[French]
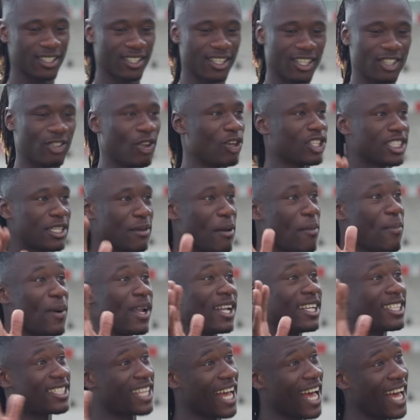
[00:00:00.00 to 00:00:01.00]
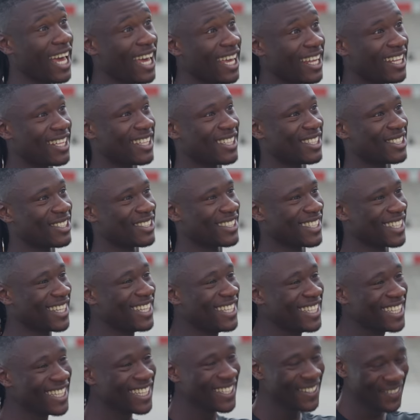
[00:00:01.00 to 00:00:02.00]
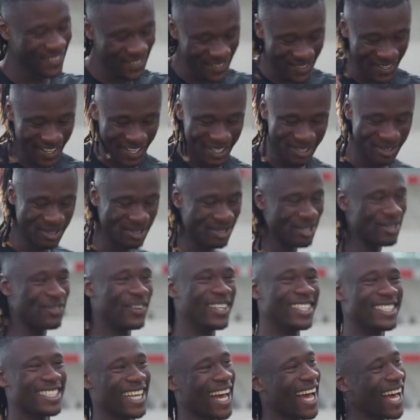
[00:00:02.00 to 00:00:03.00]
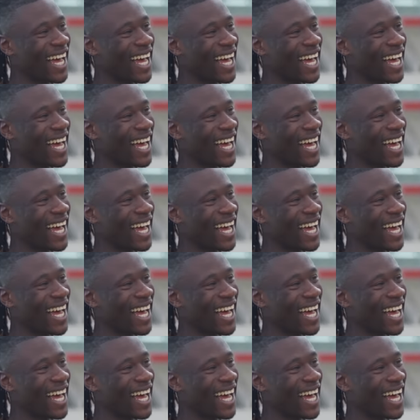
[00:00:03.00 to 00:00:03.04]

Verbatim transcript: Non, je t'ai même pas dit, j'étais à Rennes. je me suis levé, j'étais à